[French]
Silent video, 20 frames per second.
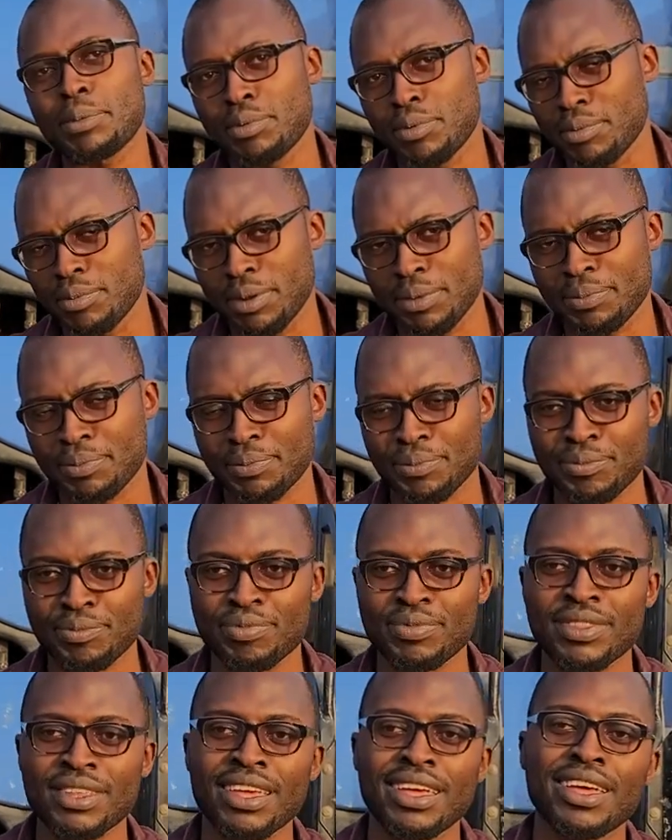problème.
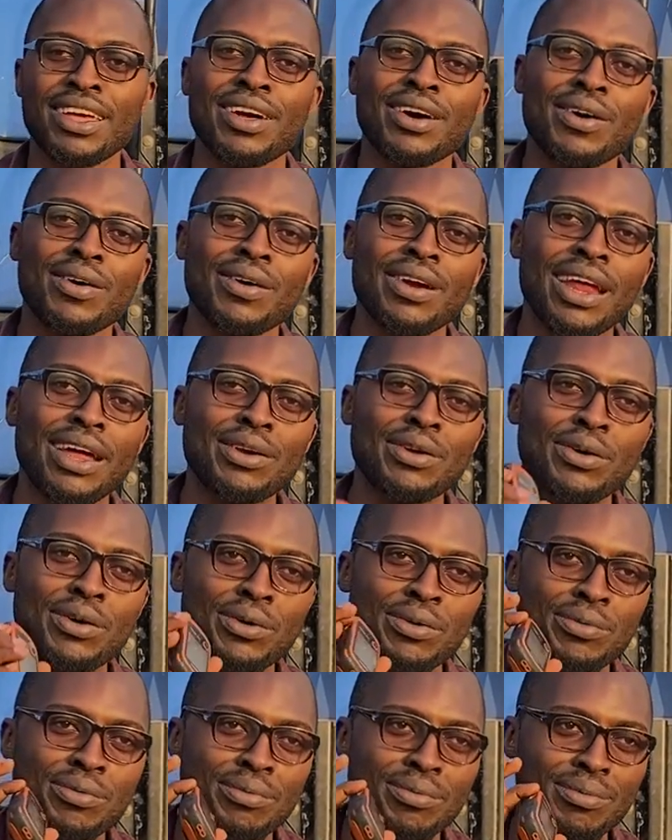On a
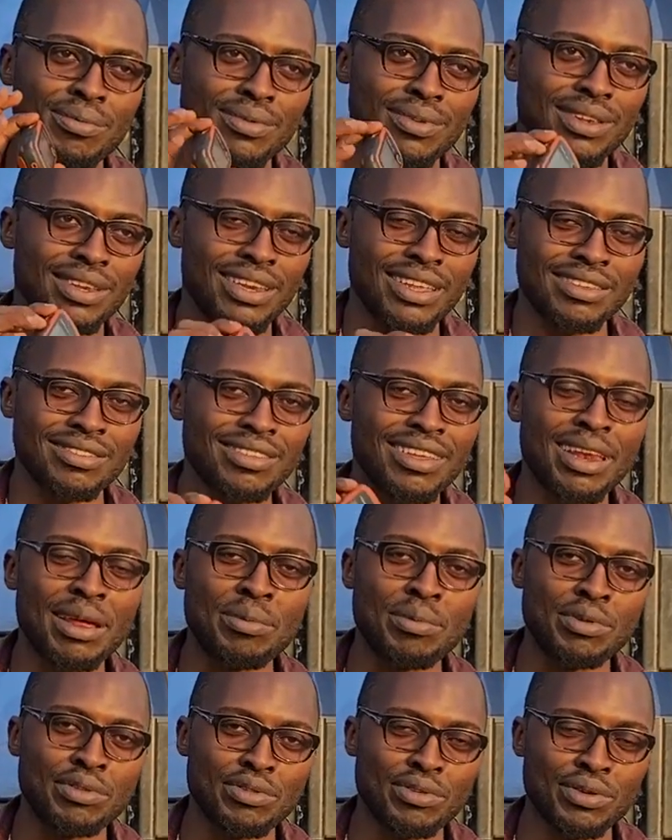donc laissé les
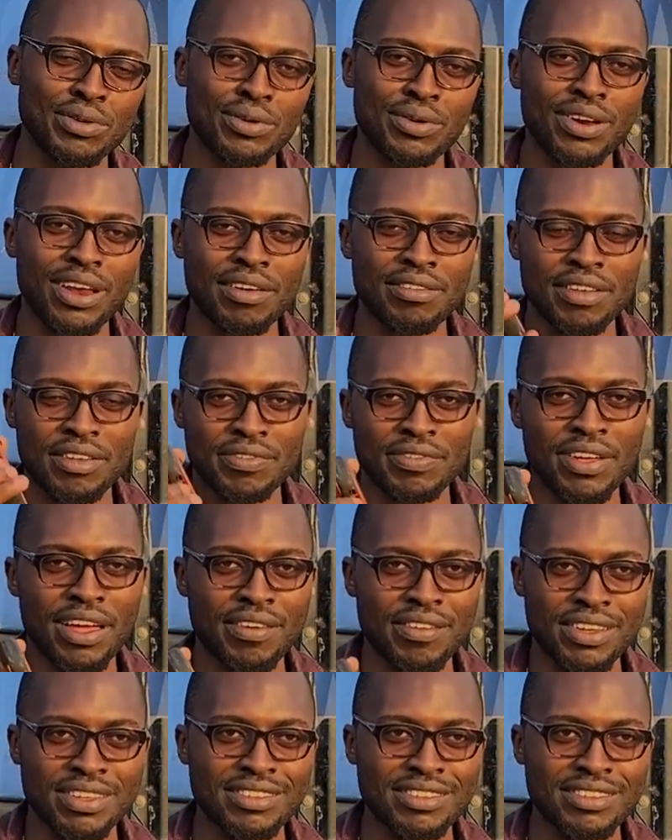mesures qu'on avait fait avec